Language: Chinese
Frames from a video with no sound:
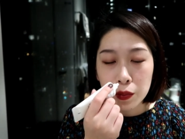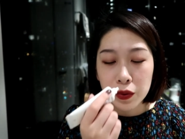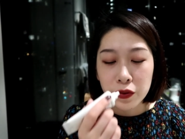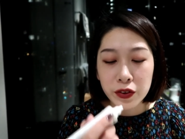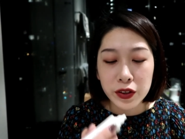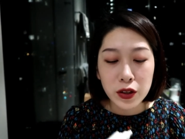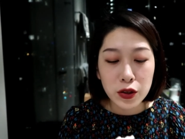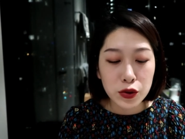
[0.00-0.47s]

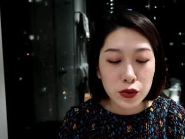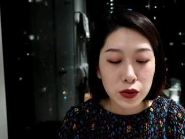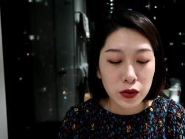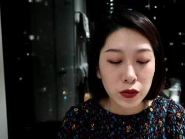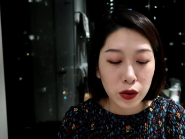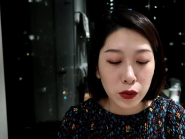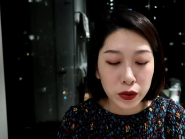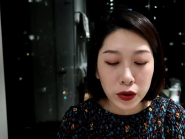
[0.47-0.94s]
肥皂水
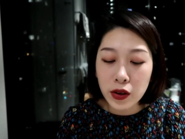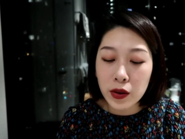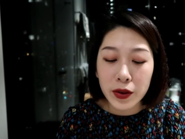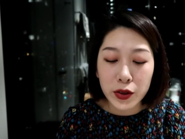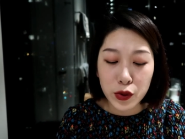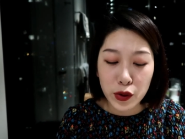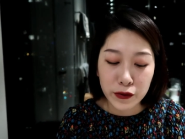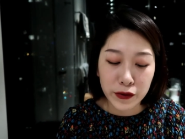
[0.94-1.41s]
味儿，我特
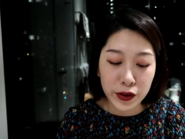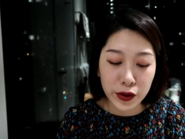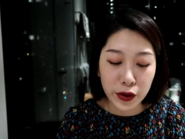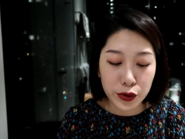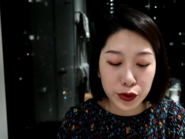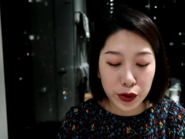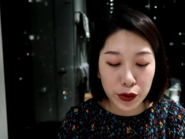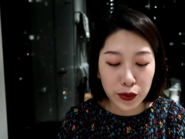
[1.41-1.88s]
别喜欢肥
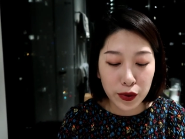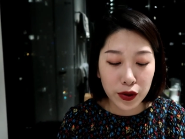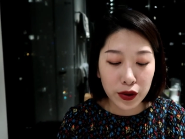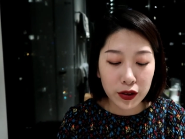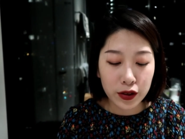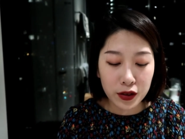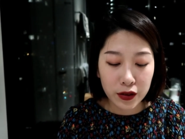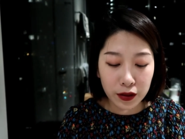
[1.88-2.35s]
皂水味
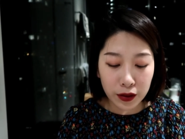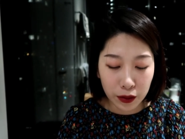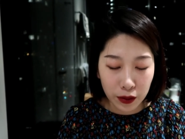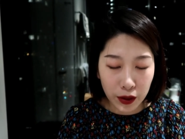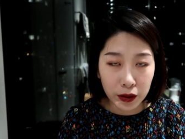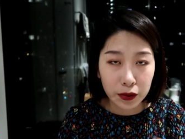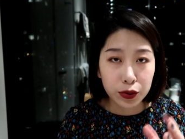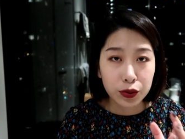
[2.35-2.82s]
儿，
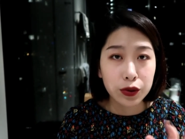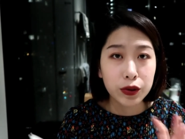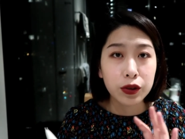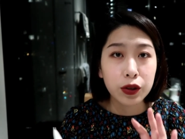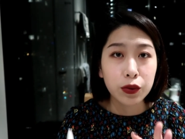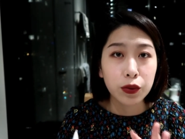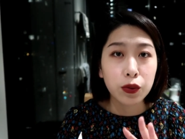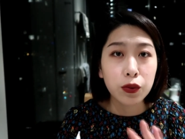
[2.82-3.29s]
或者就是
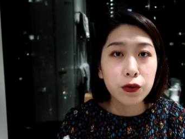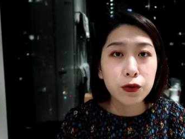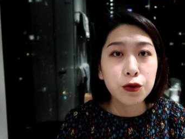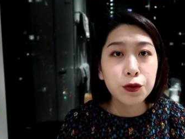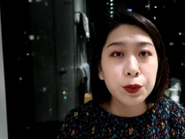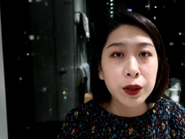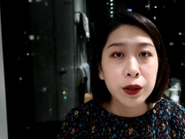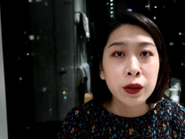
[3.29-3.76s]
那种护
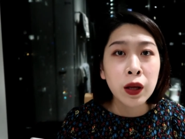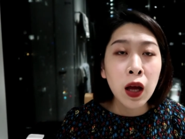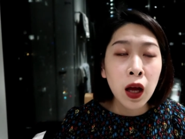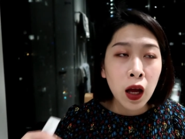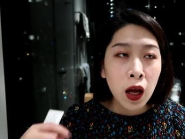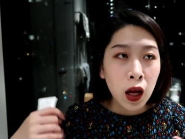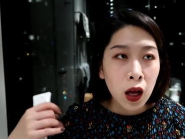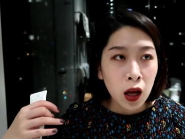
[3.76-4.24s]
肤品，
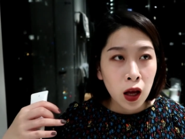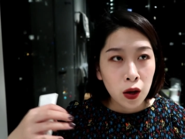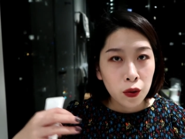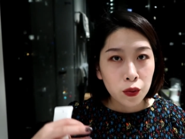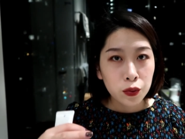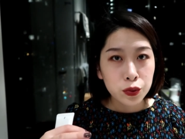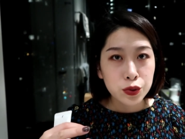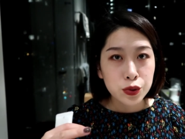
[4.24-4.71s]

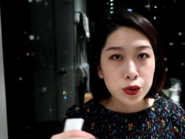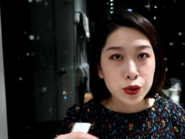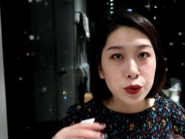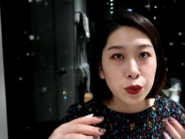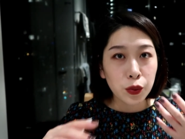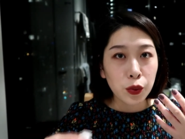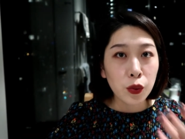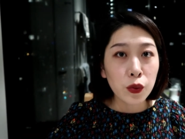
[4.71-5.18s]
就是
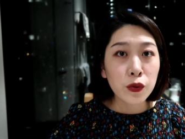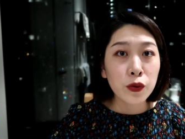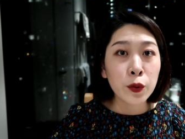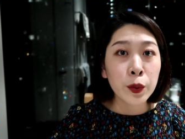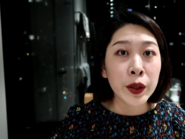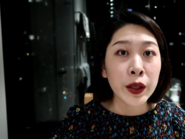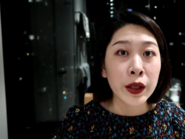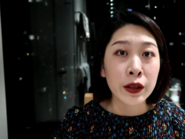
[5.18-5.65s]
这种护
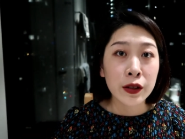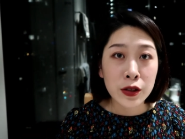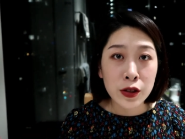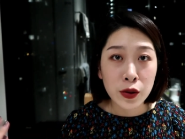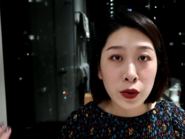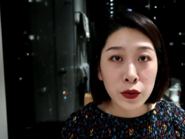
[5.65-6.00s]
肤品是